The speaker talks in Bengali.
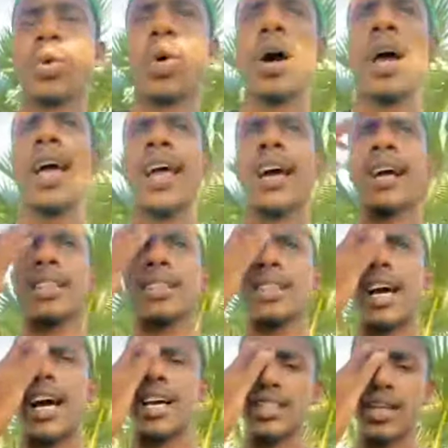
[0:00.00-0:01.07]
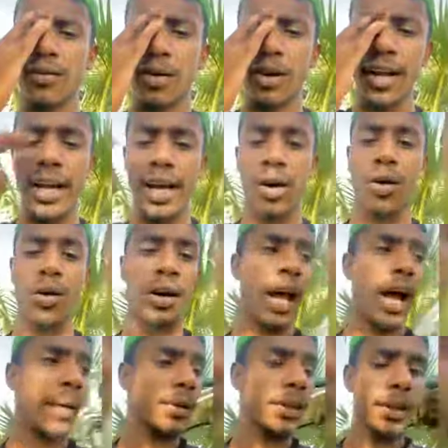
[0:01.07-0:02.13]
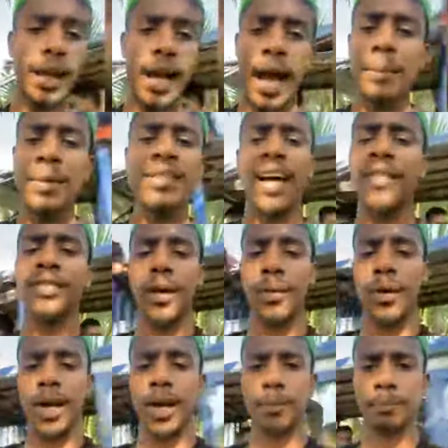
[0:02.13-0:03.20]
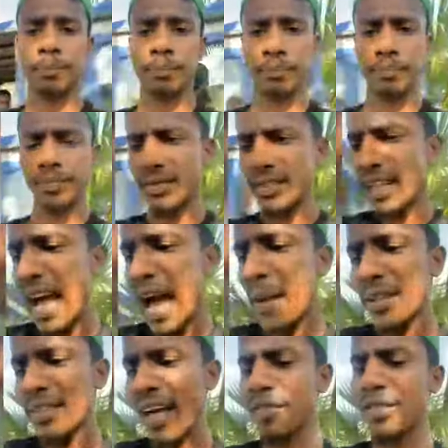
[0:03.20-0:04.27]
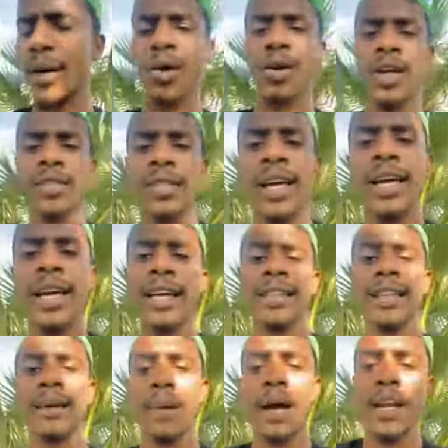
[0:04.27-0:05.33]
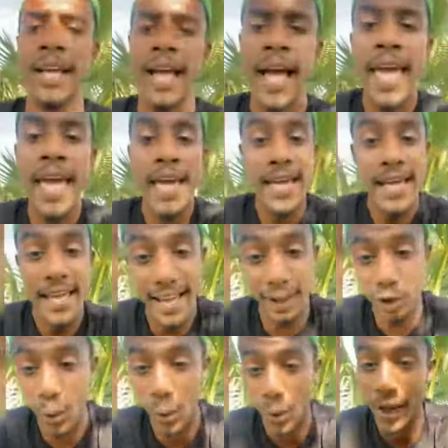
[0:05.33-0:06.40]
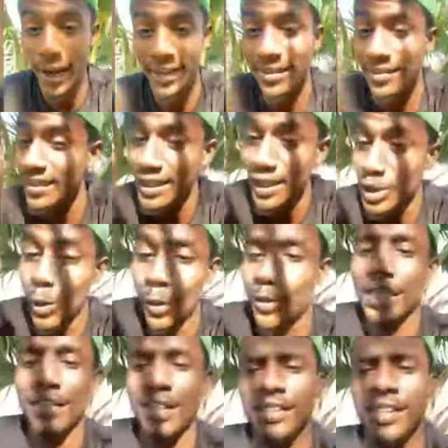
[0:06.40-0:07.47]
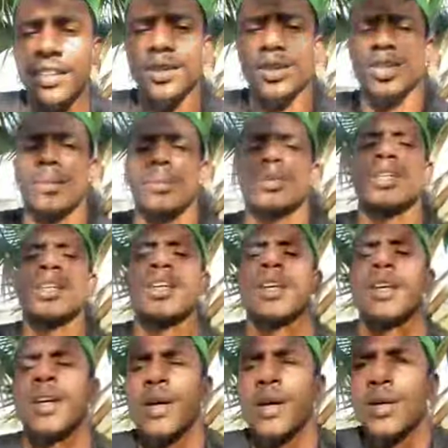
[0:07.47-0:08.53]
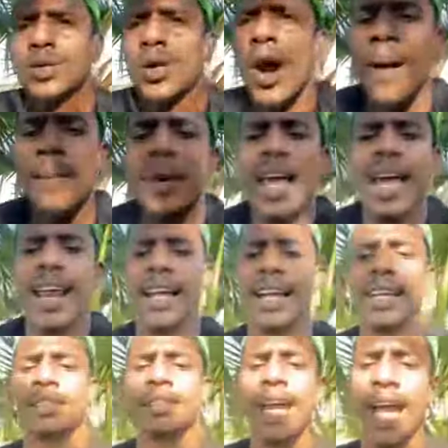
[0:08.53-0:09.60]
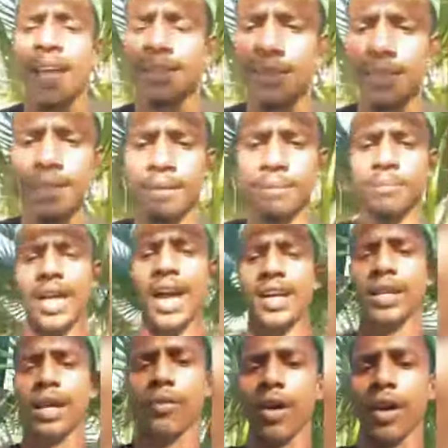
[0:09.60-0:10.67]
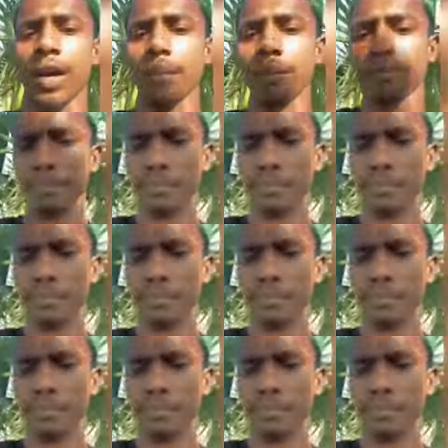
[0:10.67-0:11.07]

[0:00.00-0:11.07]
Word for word: তো এলাকা আসার পরে এখন আমি আমি জানতাম না আমি জানতাম না যে এদিন মানে এত বড় একটা জিনিস ঘটতে যাইতেছে কথা বুঝিনি তো আমি এলাকাত আইসি আসার পরে